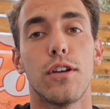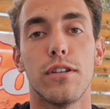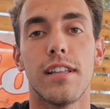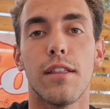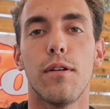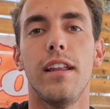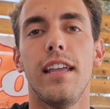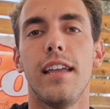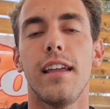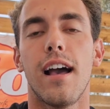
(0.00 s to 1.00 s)
sono stato
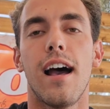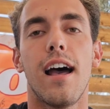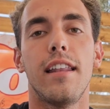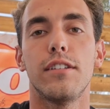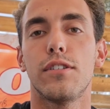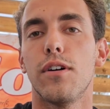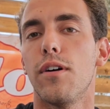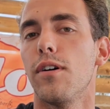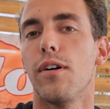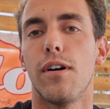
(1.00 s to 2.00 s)
lì,
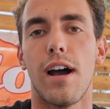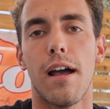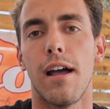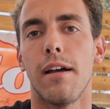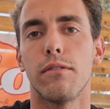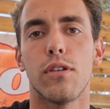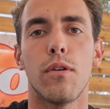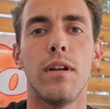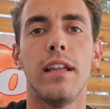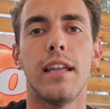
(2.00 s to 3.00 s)
adesso ah,
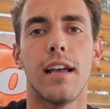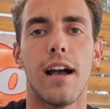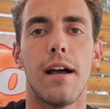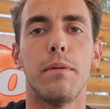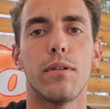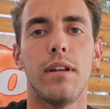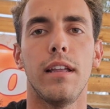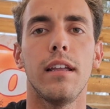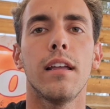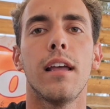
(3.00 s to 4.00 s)
sono lì, abito
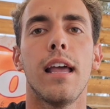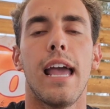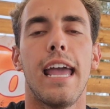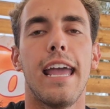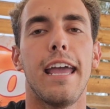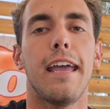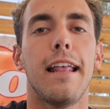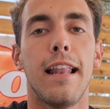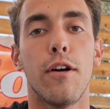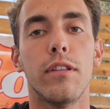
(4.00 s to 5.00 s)
lì
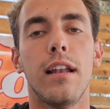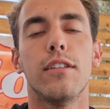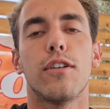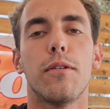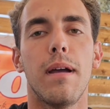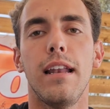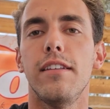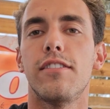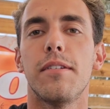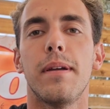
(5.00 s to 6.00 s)
eh, le onde lì sono
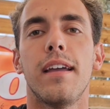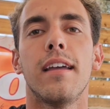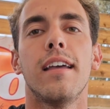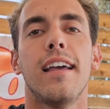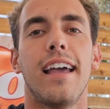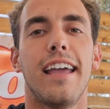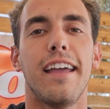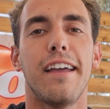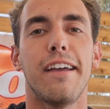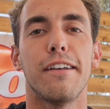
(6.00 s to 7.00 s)
bellissime,
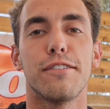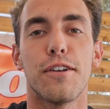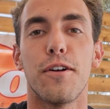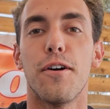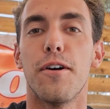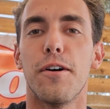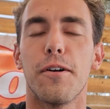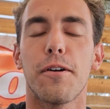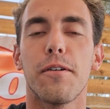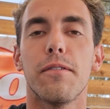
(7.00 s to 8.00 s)
eh,
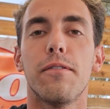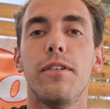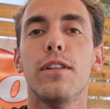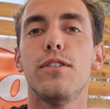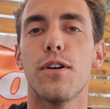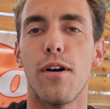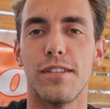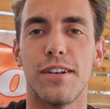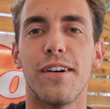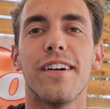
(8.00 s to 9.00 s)
sono
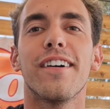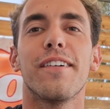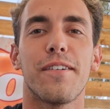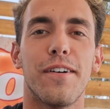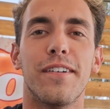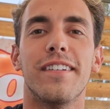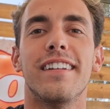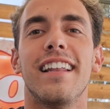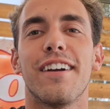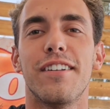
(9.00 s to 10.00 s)
fiducioso
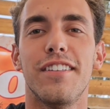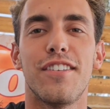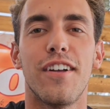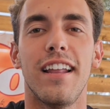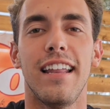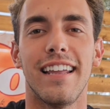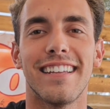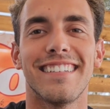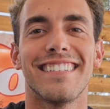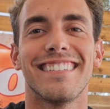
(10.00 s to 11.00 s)
con le condizioni lì.
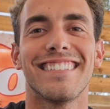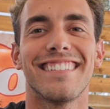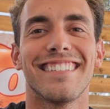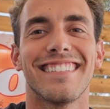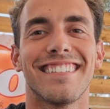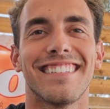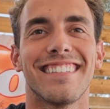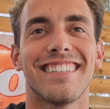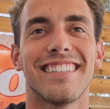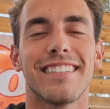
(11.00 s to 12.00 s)
Chi pensi